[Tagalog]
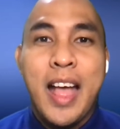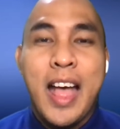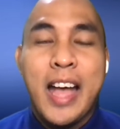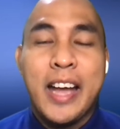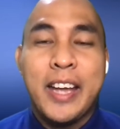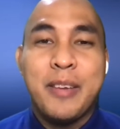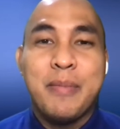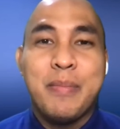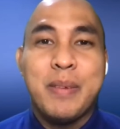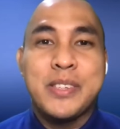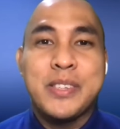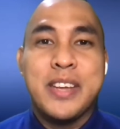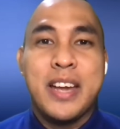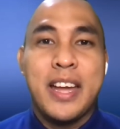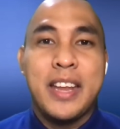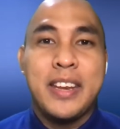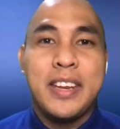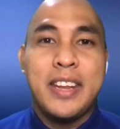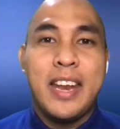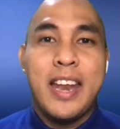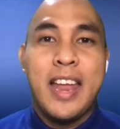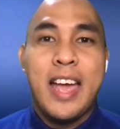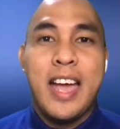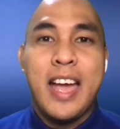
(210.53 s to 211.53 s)
Ang iba sa
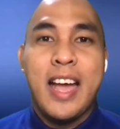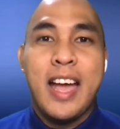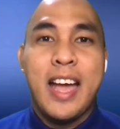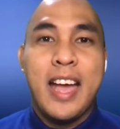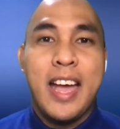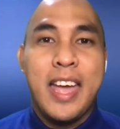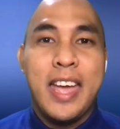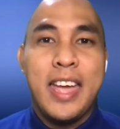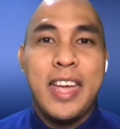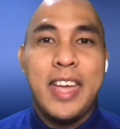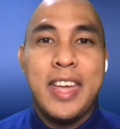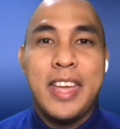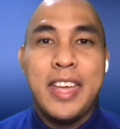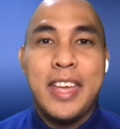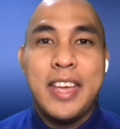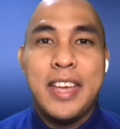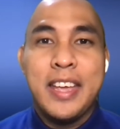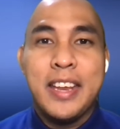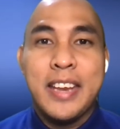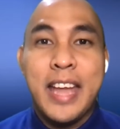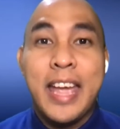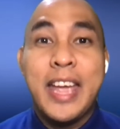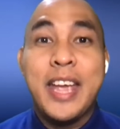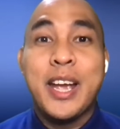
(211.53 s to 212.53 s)
kanila
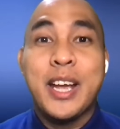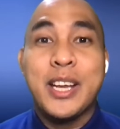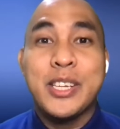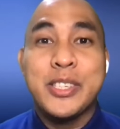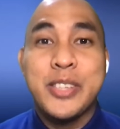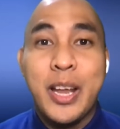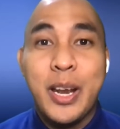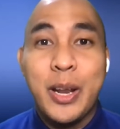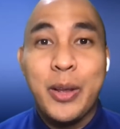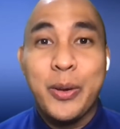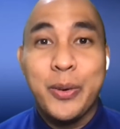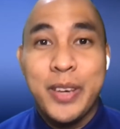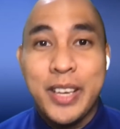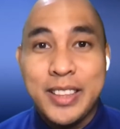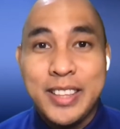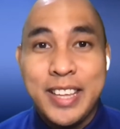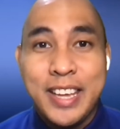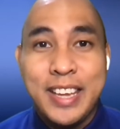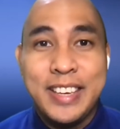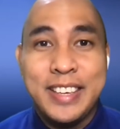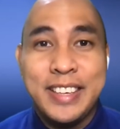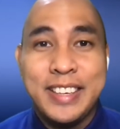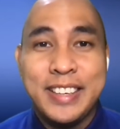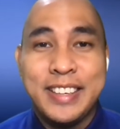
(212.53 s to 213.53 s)
ay naikasal ko na
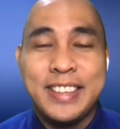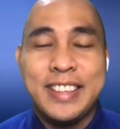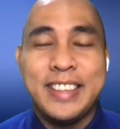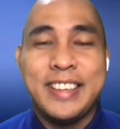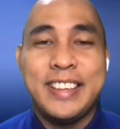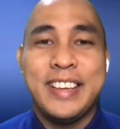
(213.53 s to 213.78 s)
din.